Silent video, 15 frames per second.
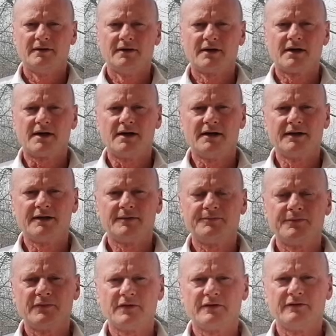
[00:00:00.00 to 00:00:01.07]
Ja, alle
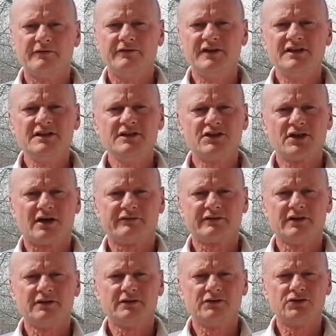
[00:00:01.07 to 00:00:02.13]

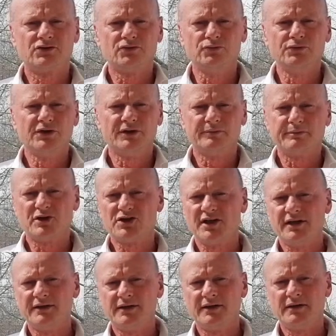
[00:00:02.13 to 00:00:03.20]
wissenschaftlichen Studien
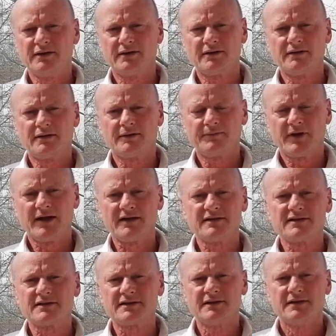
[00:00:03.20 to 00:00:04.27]
bestätigen
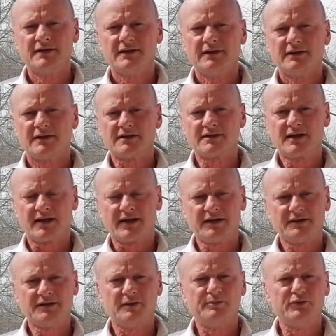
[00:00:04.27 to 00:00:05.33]
es, dass
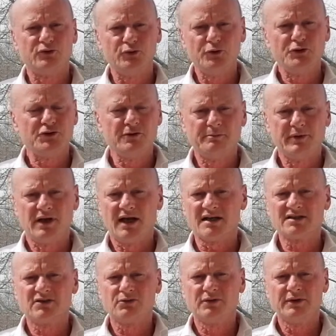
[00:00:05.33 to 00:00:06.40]
gerade diese psychischen
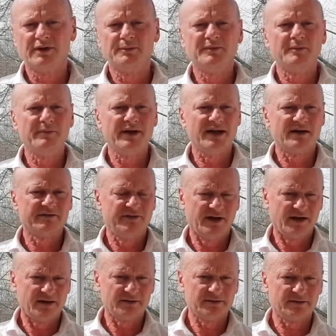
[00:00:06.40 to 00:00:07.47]
Belastungen immer mehr
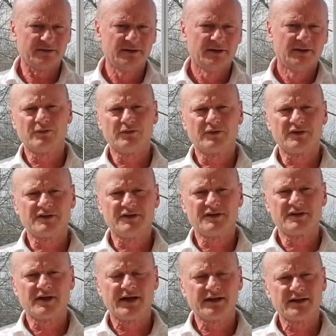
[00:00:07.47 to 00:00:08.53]
werden. Und das
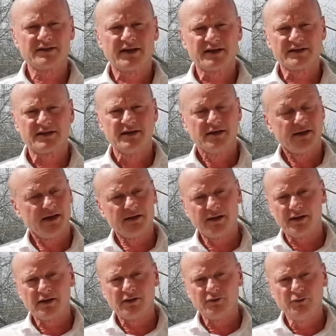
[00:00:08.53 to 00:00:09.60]
ist einerseits
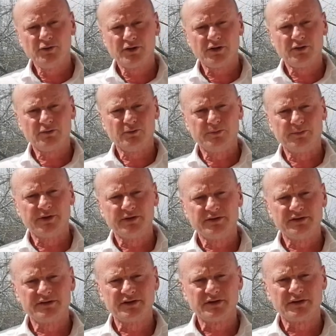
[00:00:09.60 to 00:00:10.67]
eine eher jüngere Gruppe,
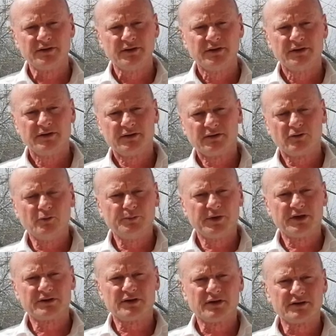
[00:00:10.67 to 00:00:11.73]
diese
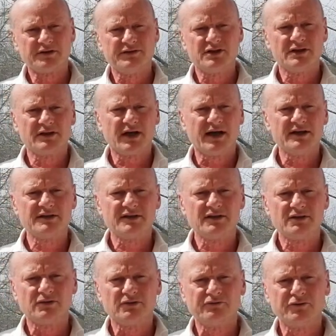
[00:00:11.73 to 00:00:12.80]
Gruppe da zwischen
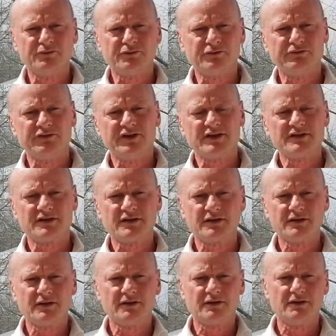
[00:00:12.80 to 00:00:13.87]
30 und 45,
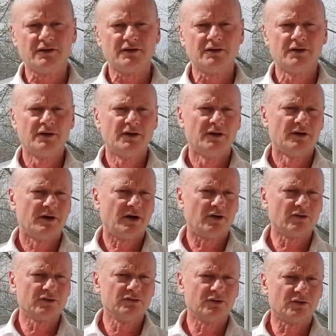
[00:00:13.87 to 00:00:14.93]
die
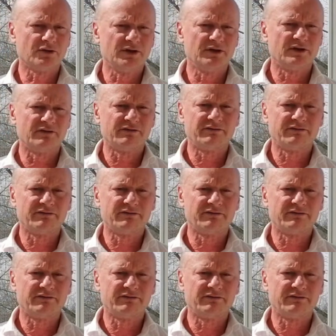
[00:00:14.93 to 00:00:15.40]
auch noch in der